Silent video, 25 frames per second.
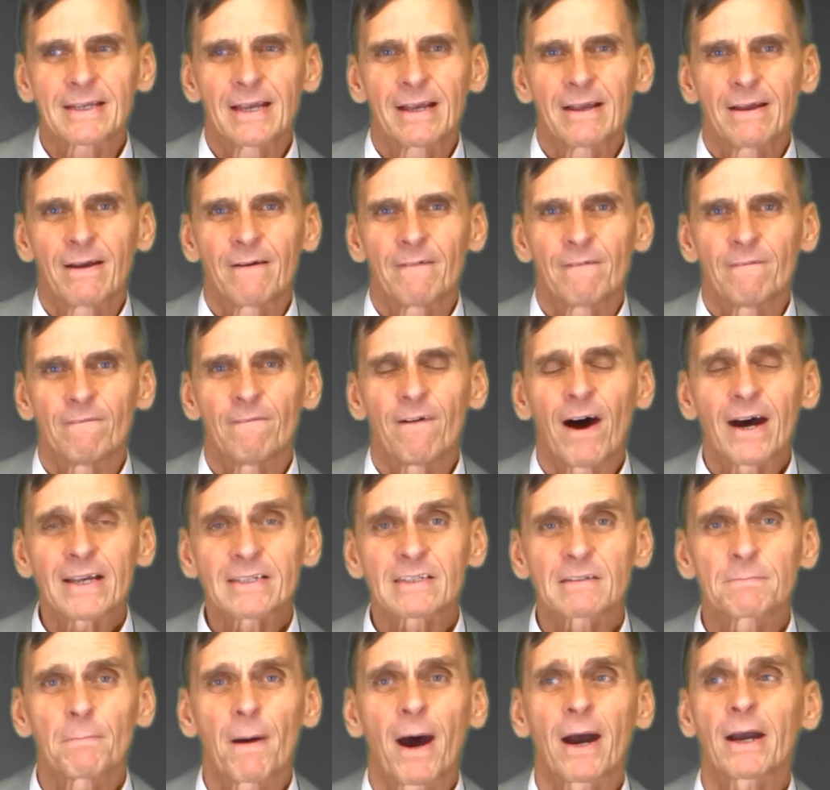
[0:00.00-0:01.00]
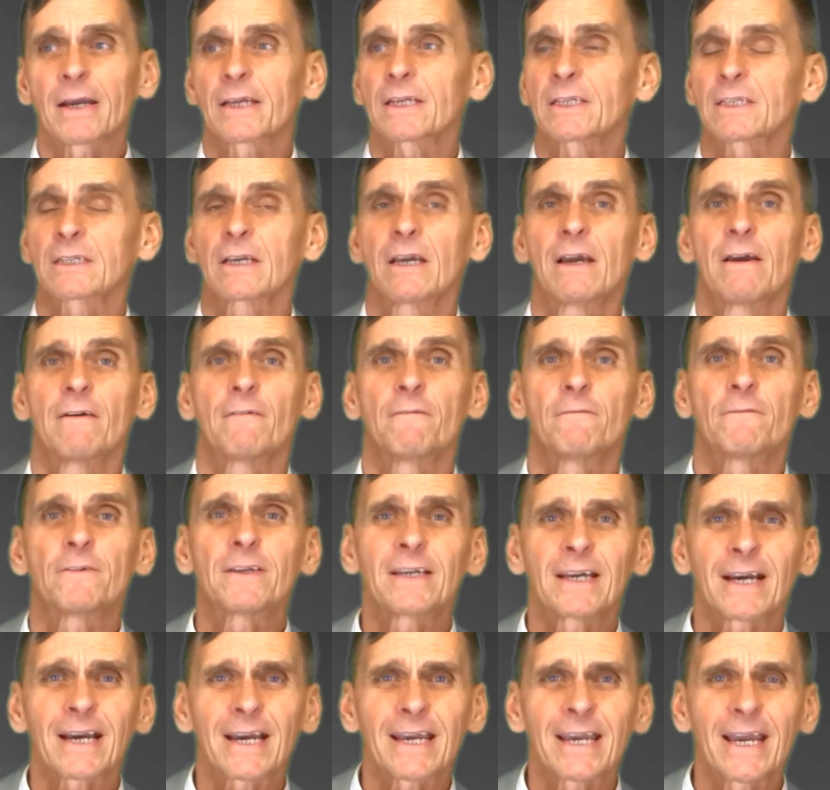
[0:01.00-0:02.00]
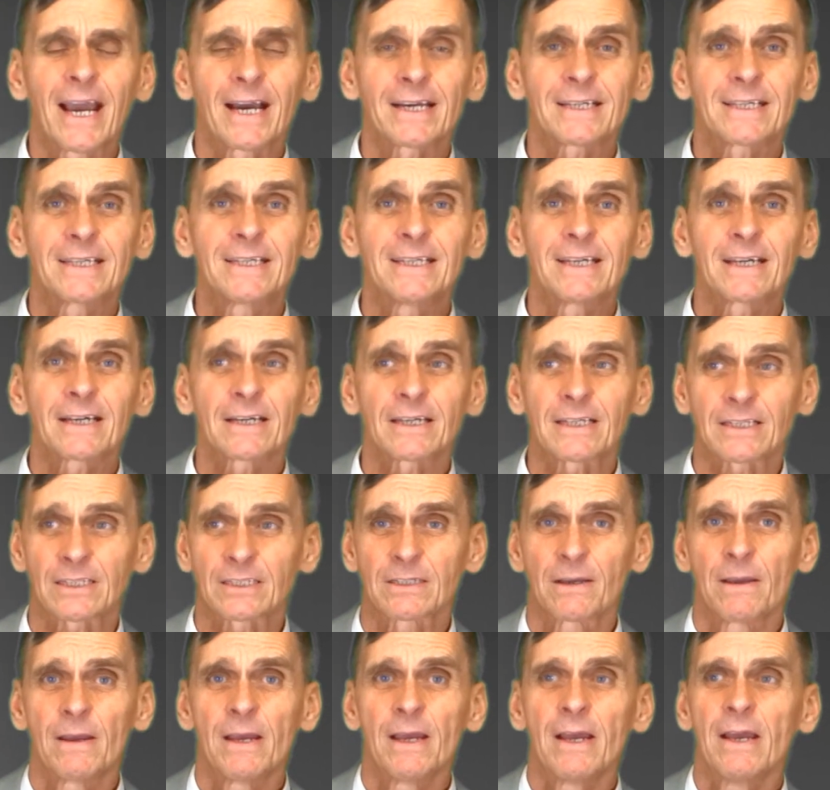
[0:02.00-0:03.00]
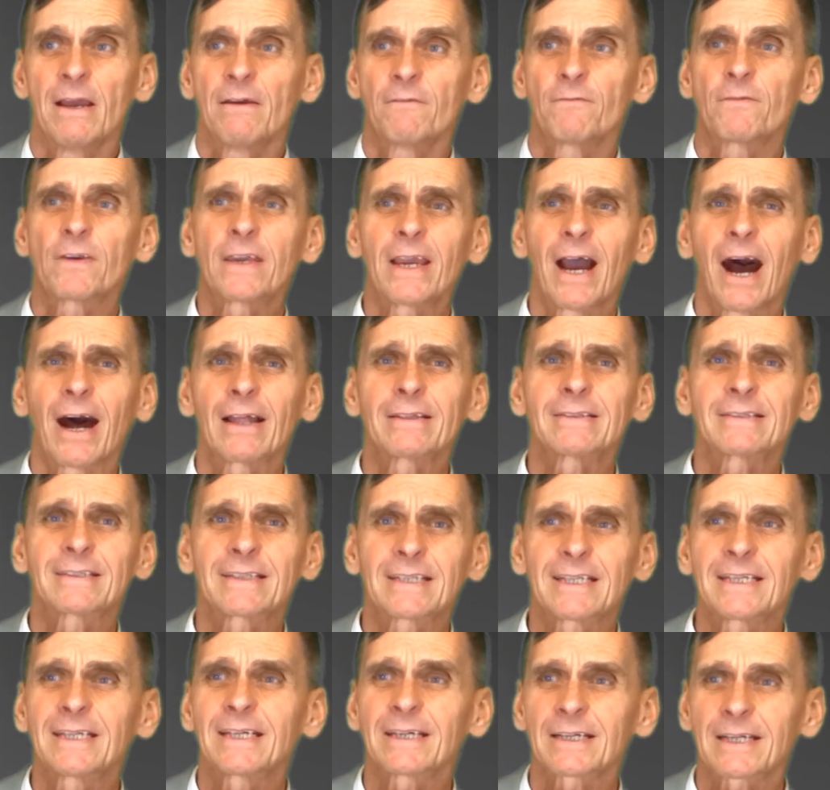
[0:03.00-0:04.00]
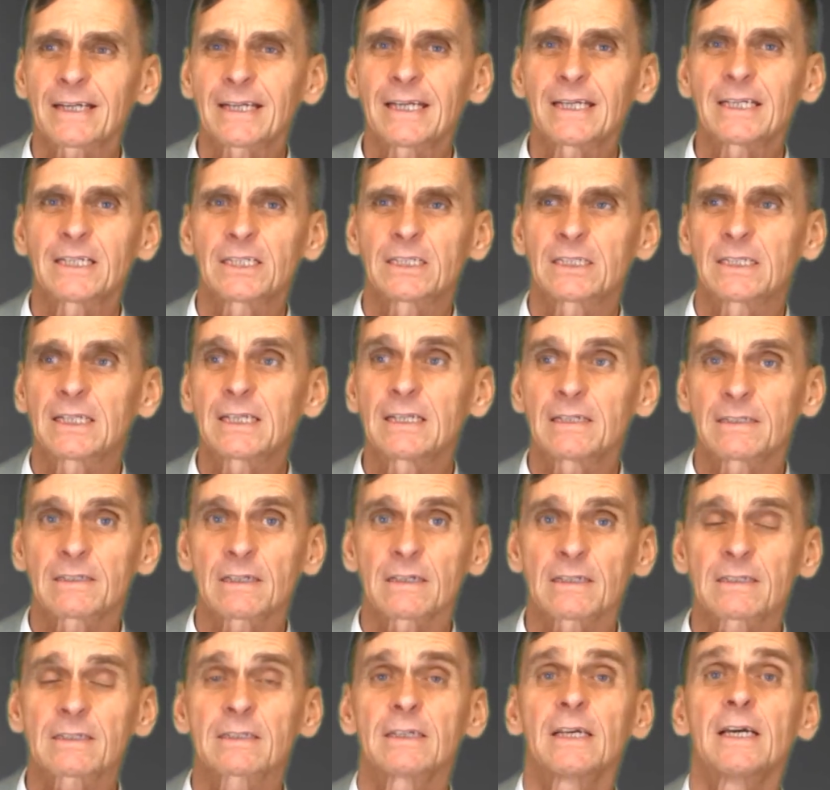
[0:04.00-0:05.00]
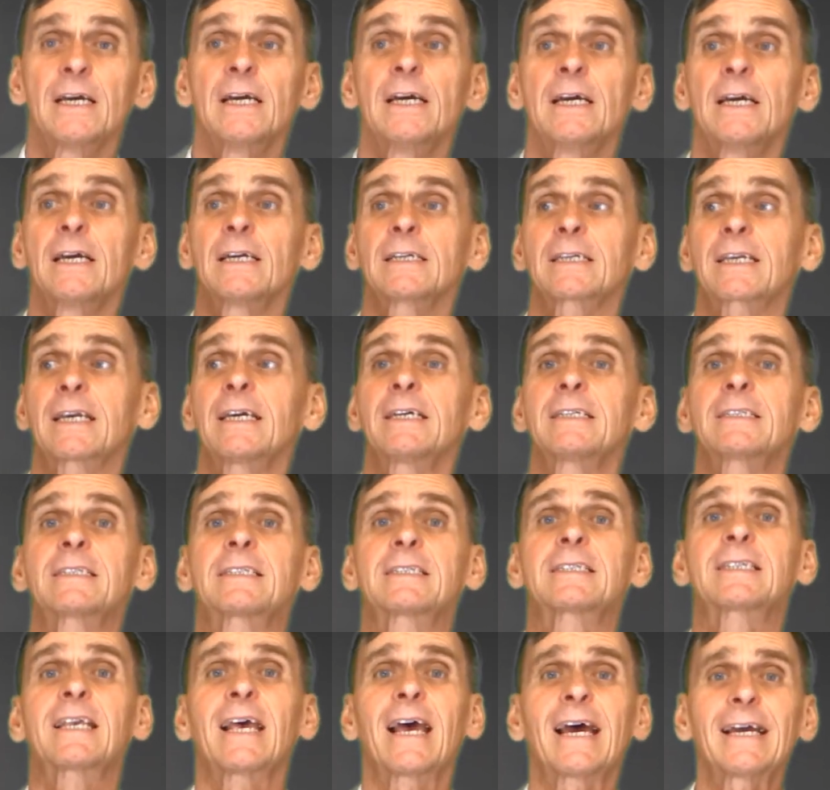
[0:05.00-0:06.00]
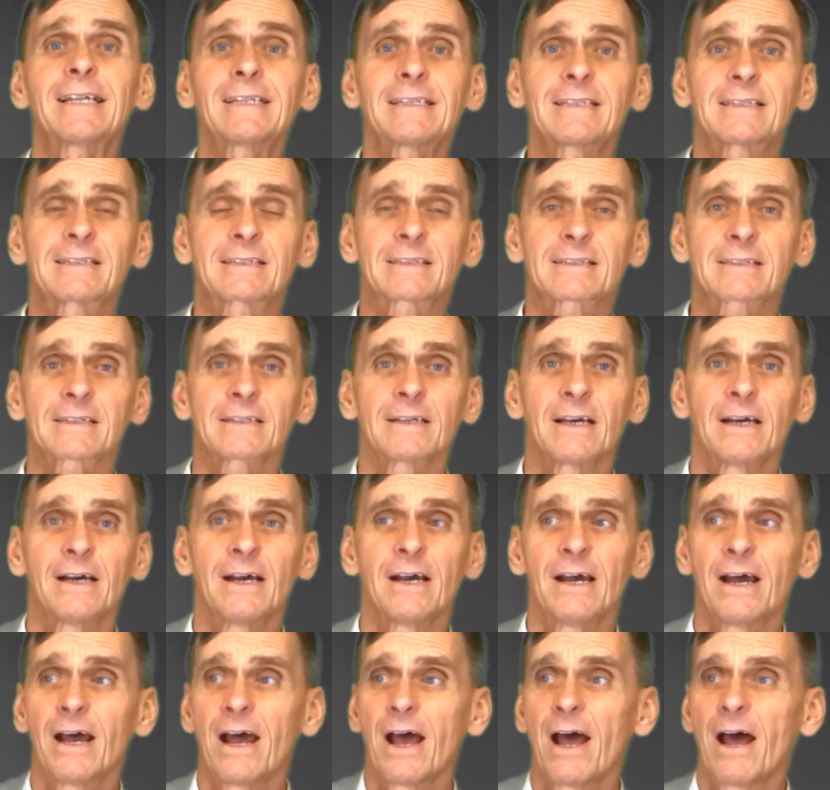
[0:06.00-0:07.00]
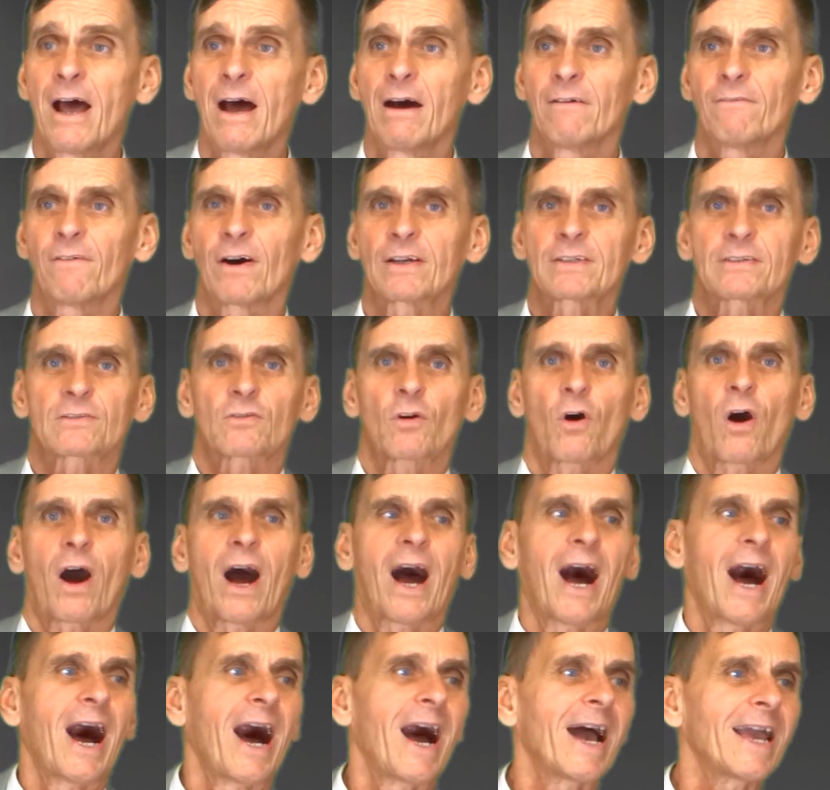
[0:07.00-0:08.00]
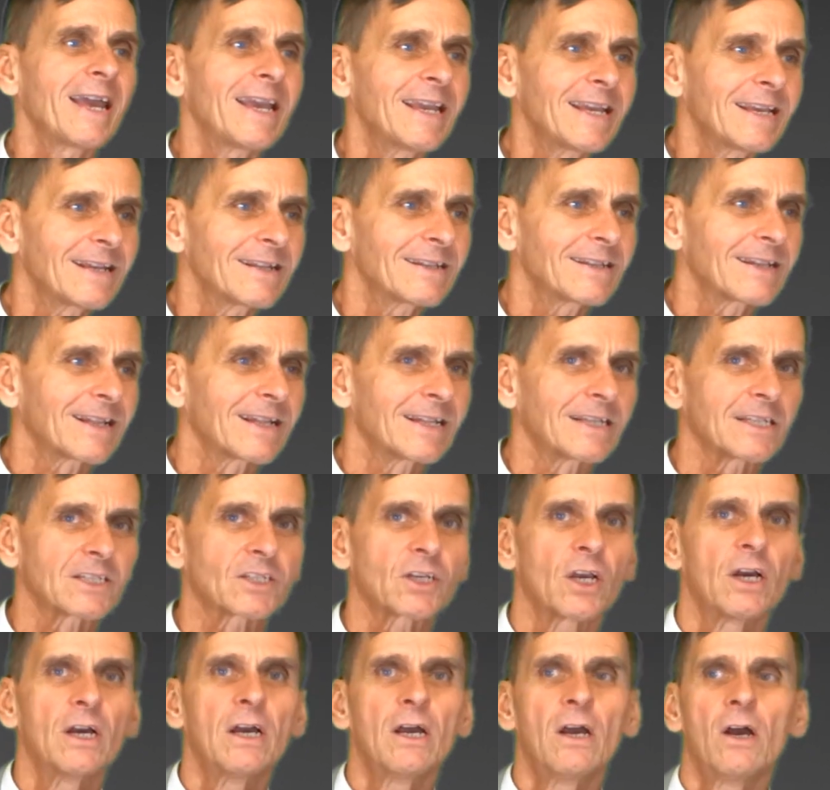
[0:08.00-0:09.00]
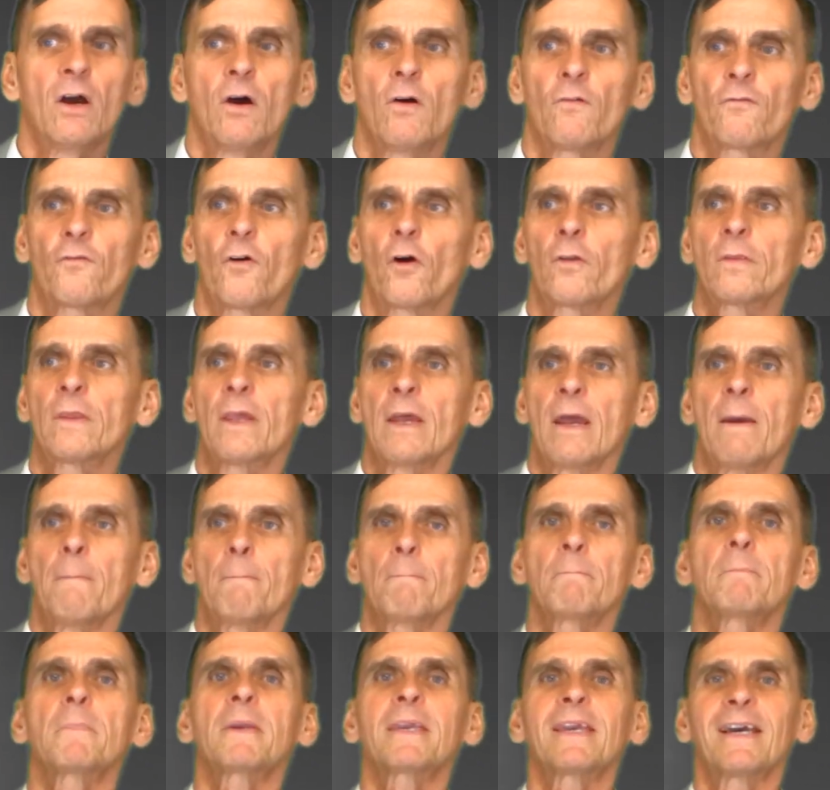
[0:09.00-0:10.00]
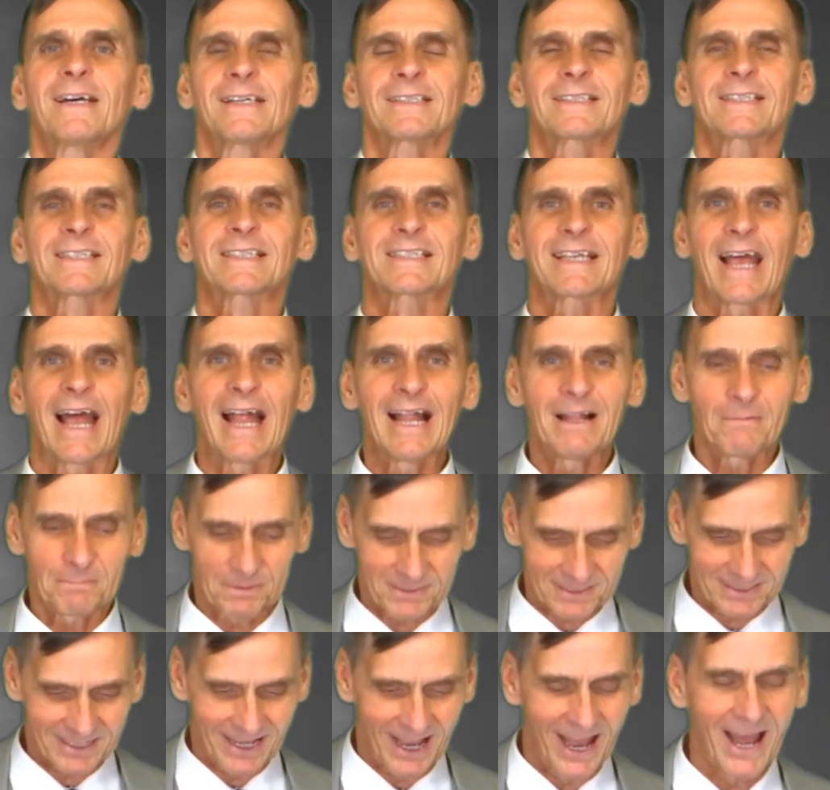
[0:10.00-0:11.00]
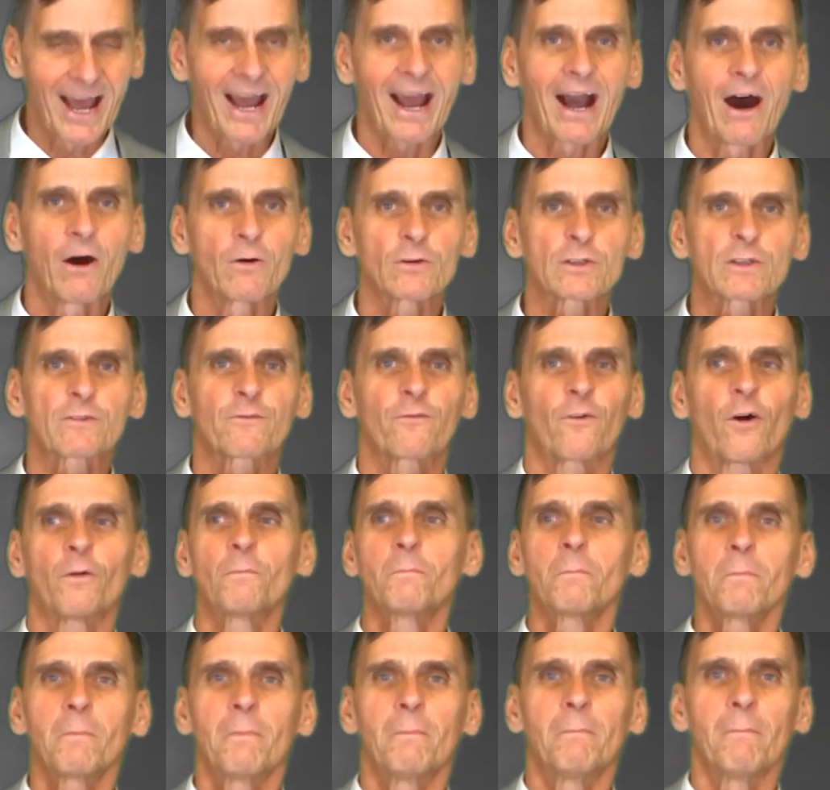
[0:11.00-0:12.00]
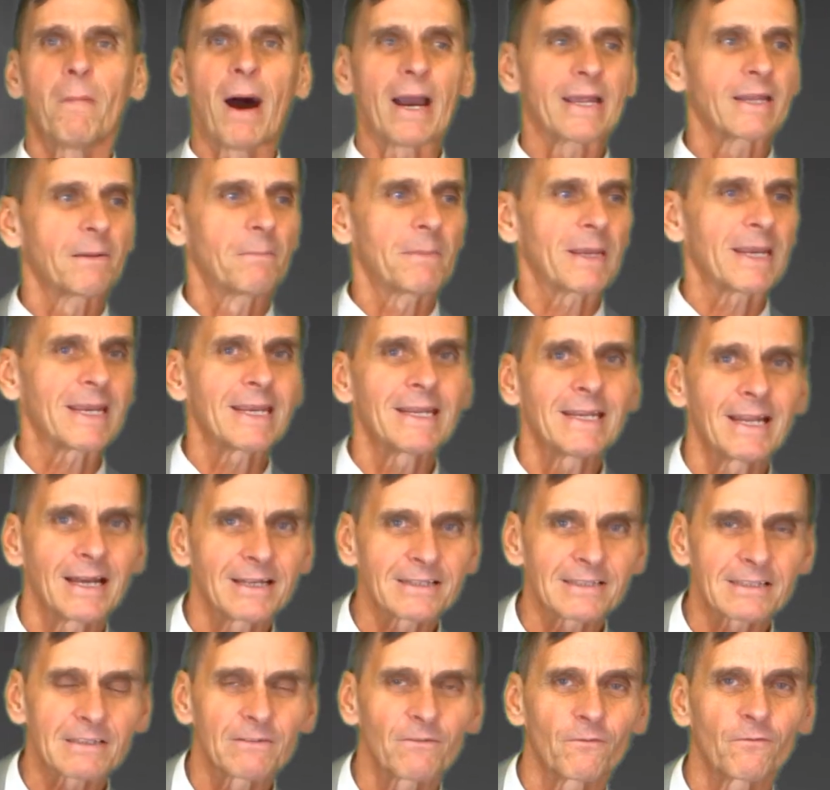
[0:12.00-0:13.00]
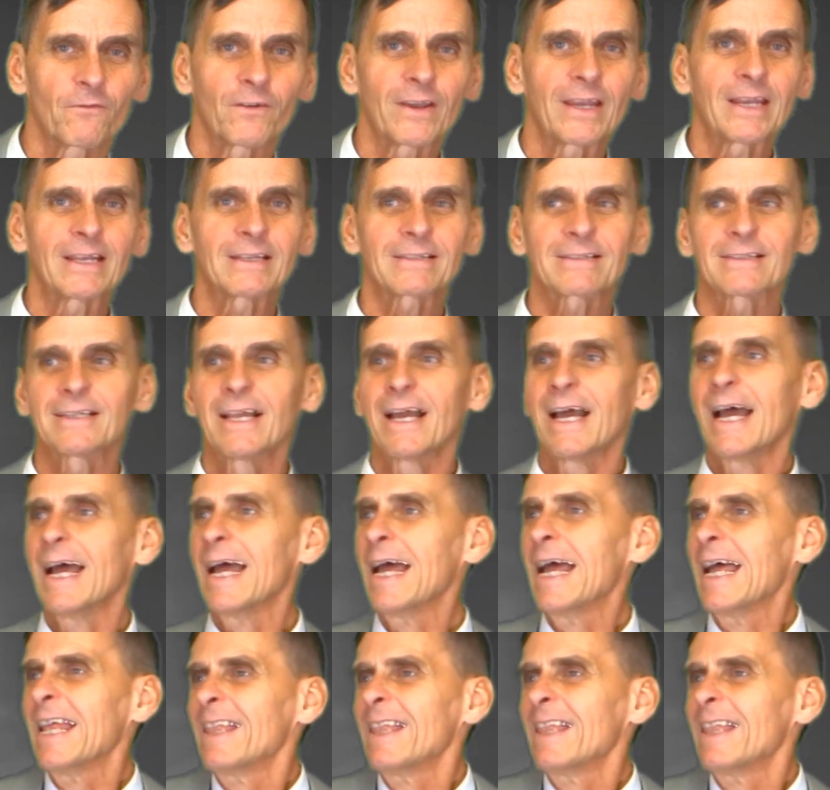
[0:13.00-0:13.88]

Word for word: Äh, Was mache ich? Wie reagiere ich? Wie hantiere ich dieses Gesetz, was doch eigentlich von mir selbst heraus, von meinem innersten Wesen